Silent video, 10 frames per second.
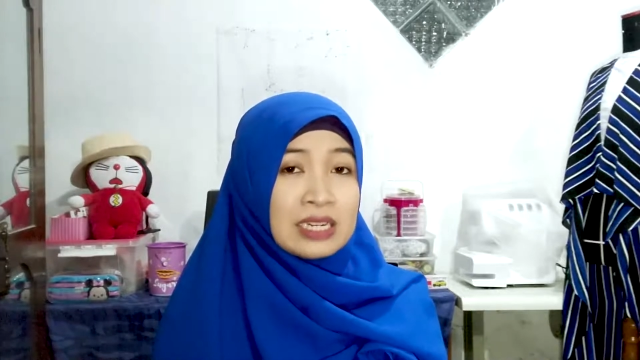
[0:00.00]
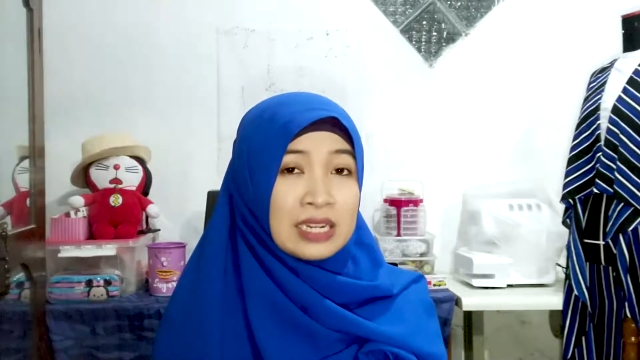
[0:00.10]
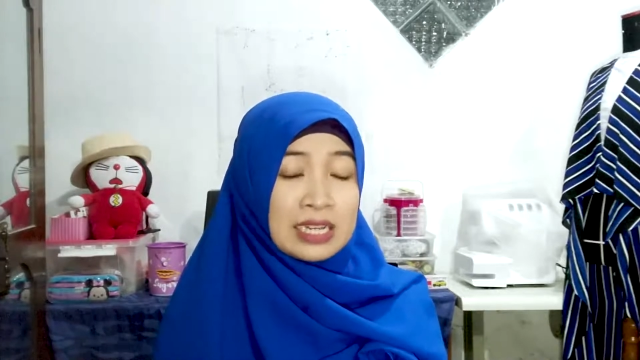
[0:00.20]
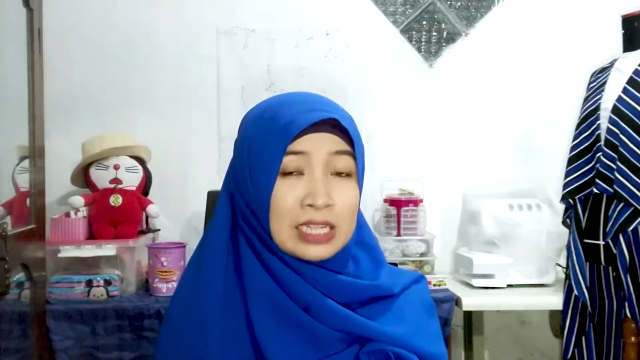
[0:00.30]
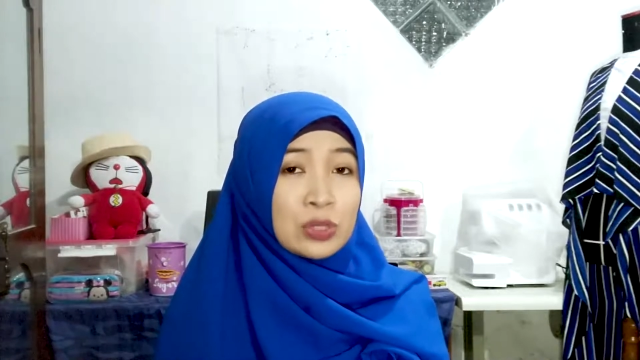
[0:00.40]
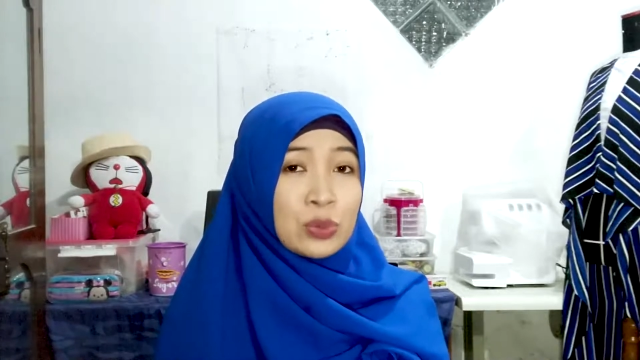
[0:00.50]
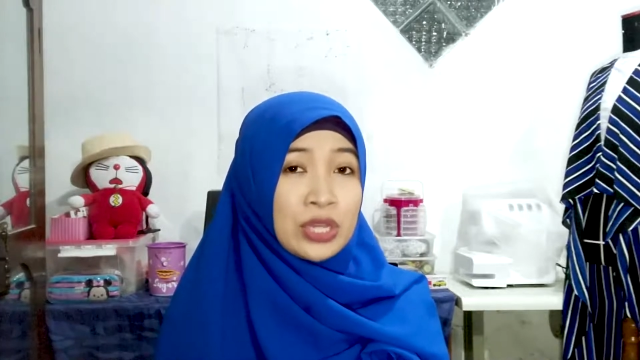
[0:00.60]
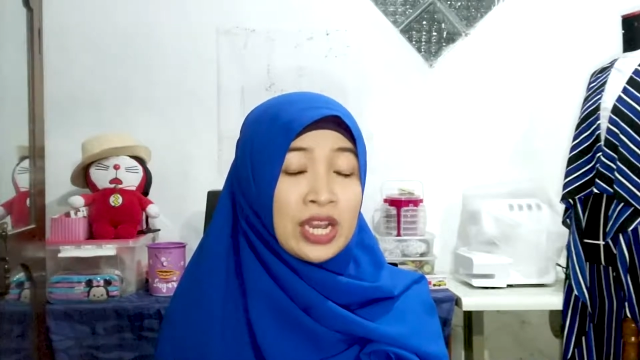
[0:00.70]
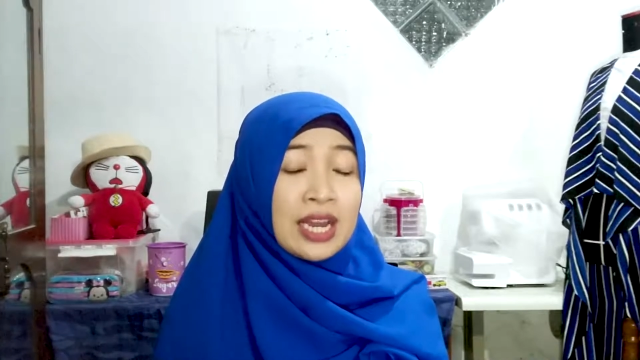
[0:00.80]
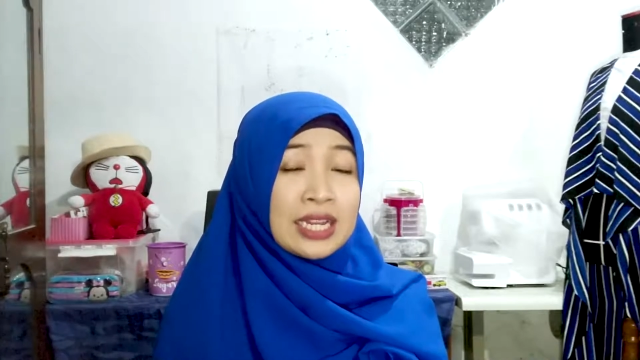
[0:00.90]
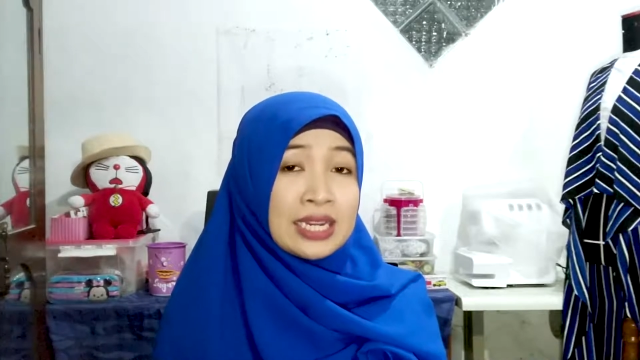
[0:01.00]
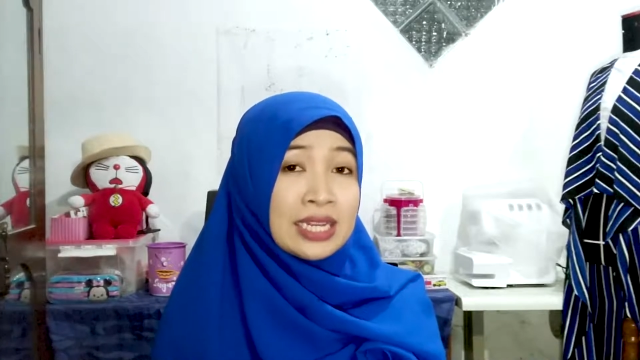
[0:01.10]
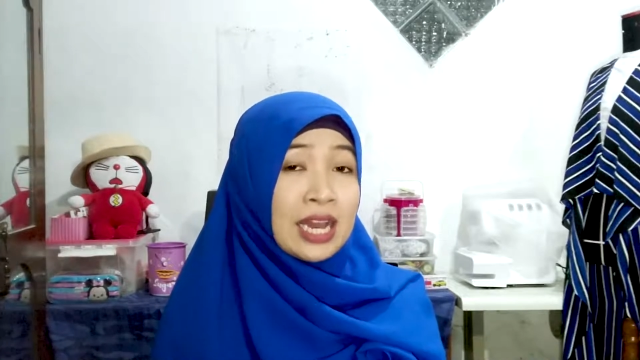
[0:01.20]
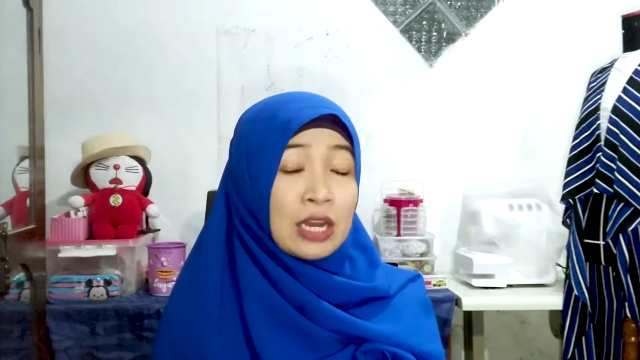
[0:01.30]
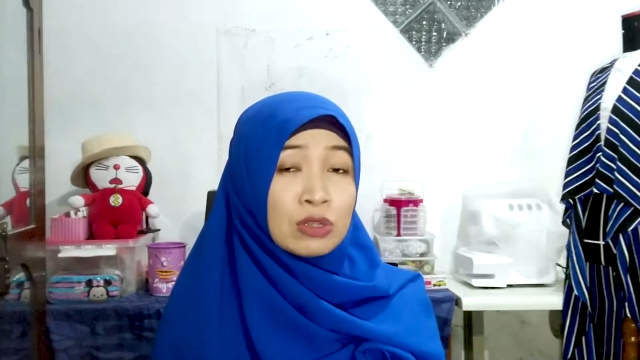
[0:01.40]
Nah, tentunya hal
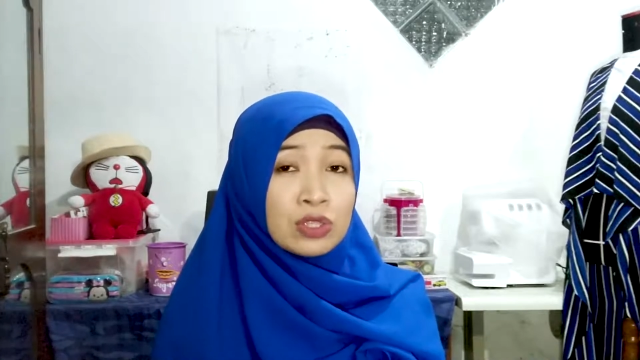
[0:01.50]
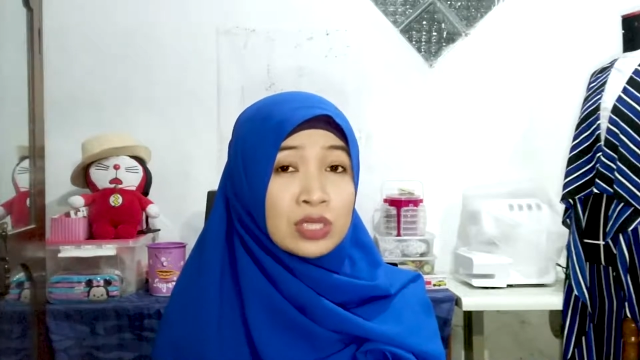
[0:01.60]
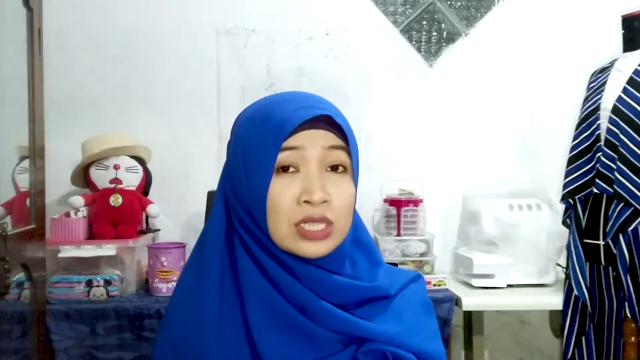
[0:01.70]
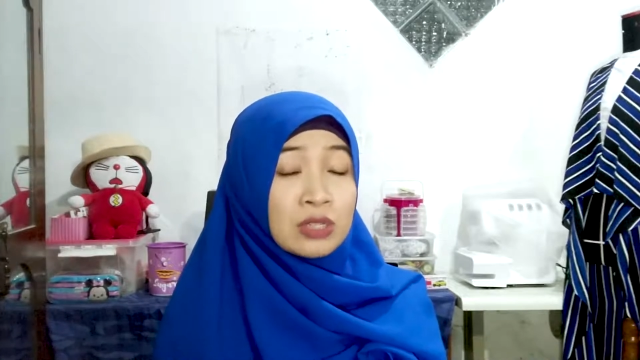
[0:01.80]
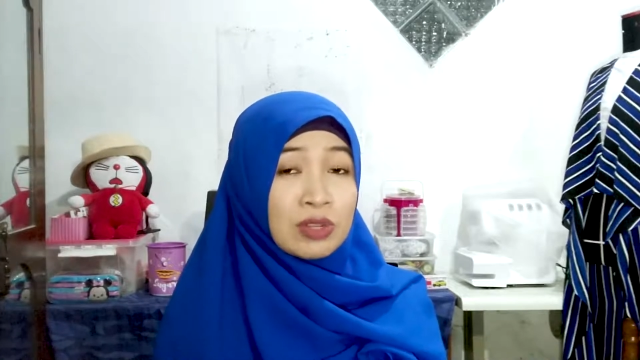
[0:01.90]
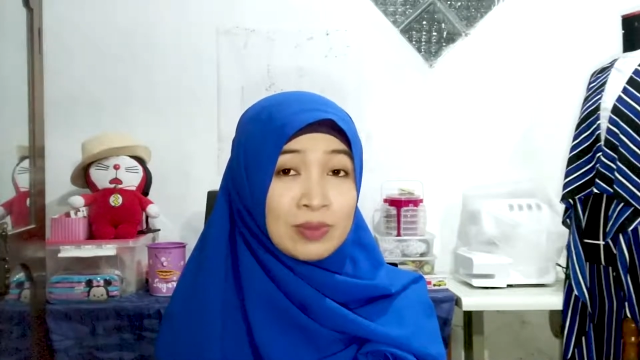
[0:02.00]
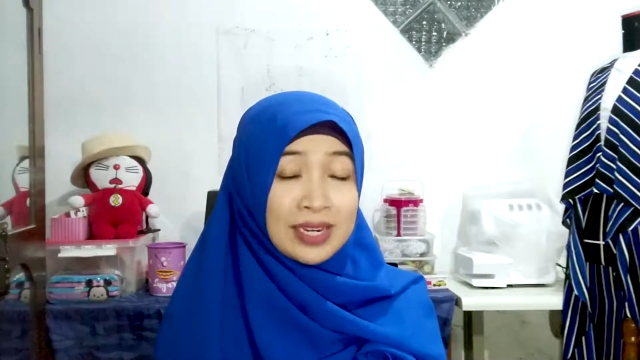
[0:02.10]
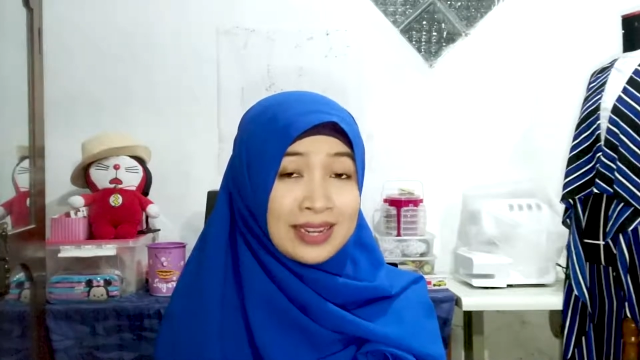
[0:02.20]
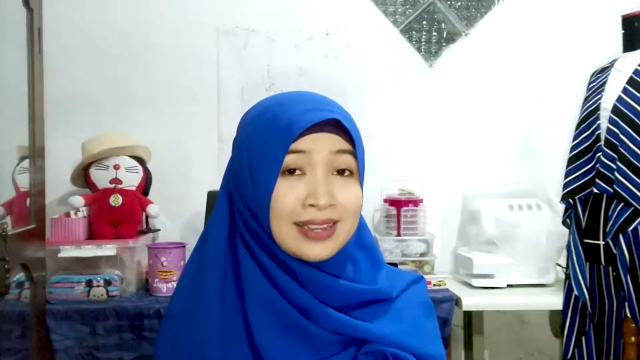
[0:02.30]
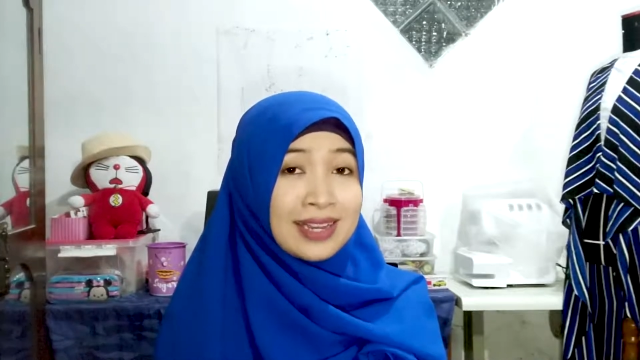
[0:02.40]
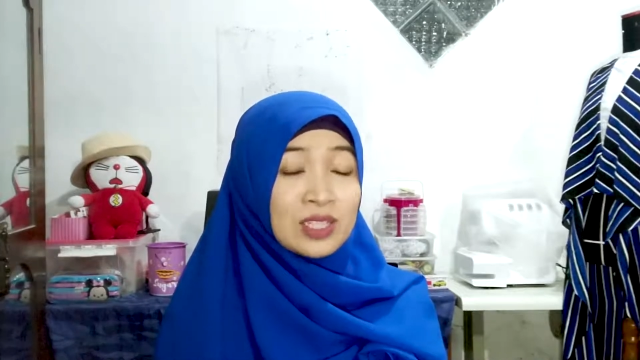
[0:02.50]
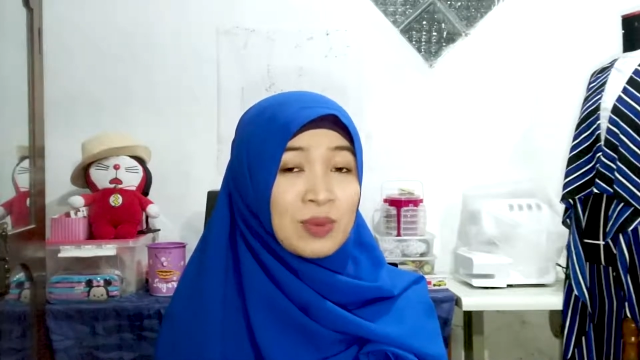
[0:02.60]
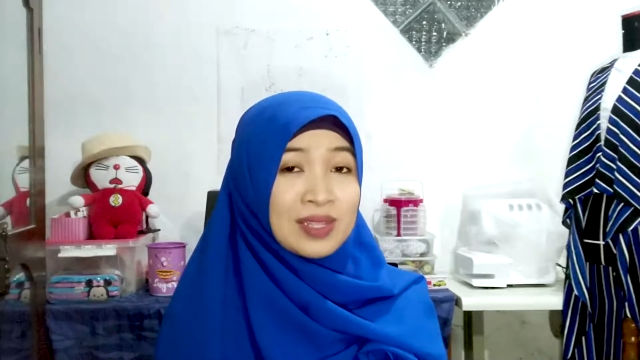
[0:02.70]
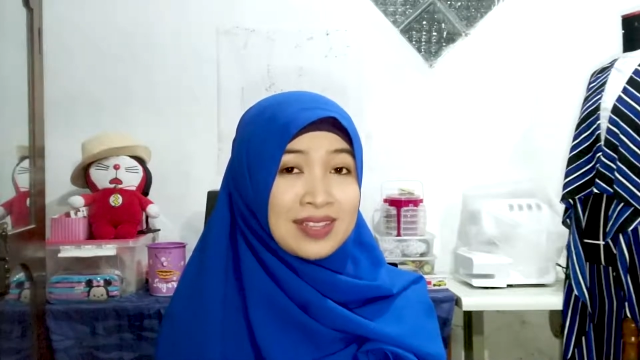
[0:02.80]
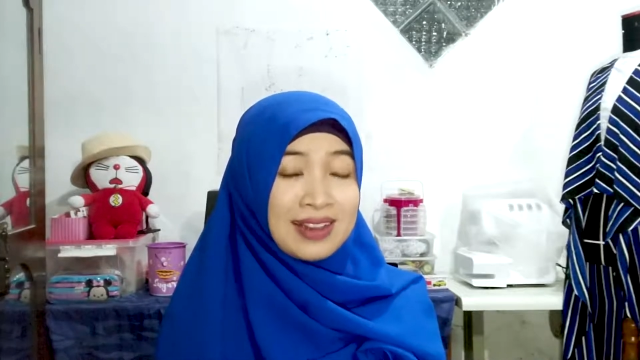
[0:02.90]
ini harus diwaspadai ya
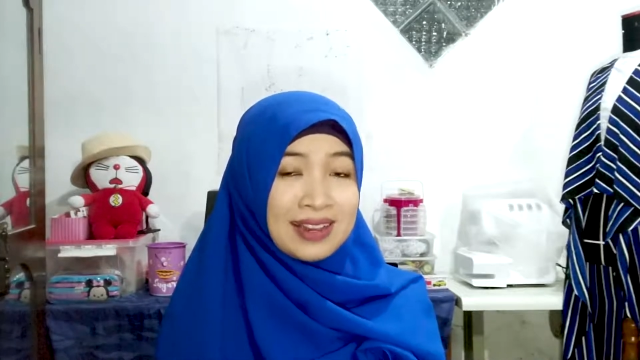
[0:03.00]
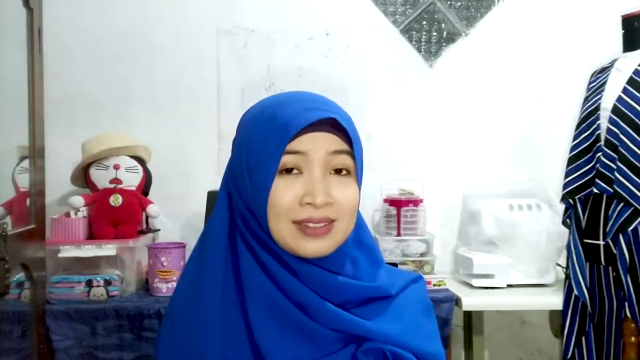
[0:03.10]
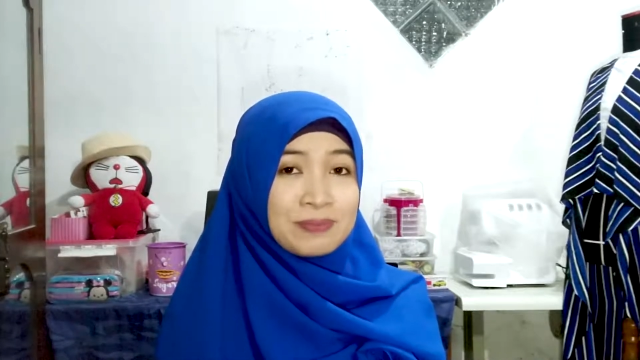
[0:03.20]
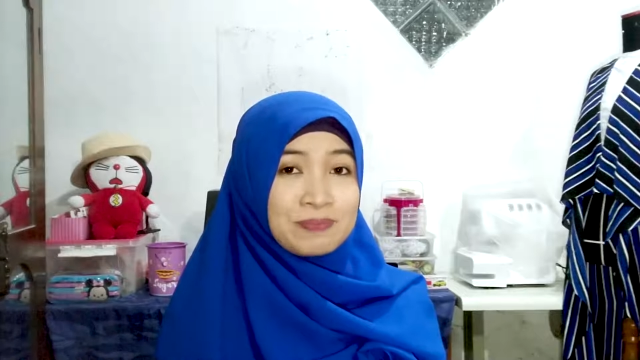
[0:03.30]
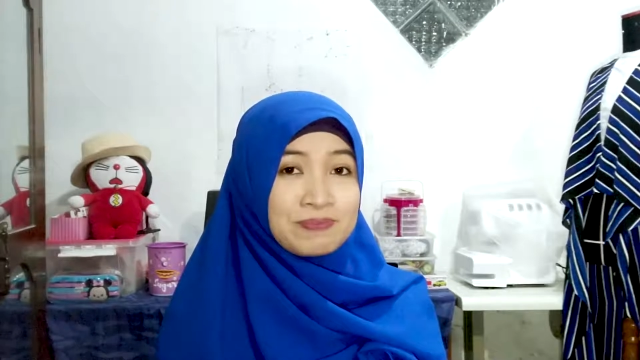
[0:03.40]
sobat sehat.